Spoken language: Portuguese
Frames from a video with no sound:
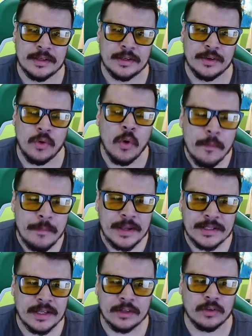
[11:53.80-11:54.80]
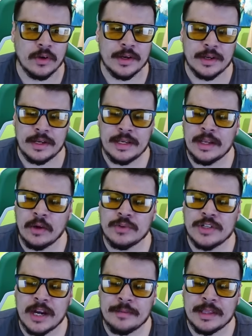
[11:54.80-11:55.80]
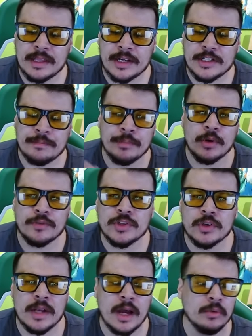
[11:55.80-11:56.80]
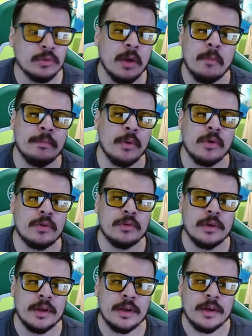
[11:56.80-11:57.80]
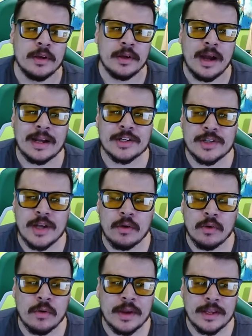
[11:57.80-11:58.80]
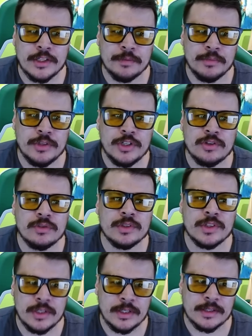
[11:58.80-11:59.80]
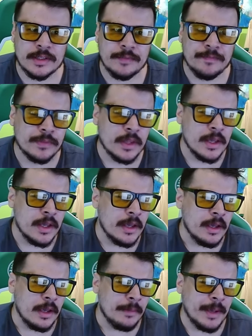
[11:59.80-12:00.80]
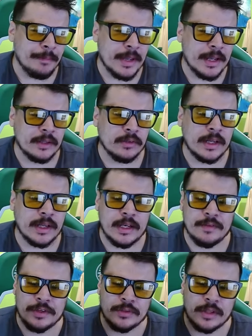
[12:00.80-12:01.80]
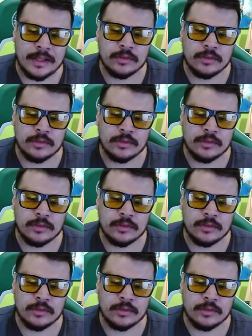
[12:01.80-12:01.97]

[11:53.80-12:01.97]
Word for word: Compensatória. E não de arbitragem profissional, tampouco achar qualquer tipo de justiça. Me apegando naquele vídeo lá do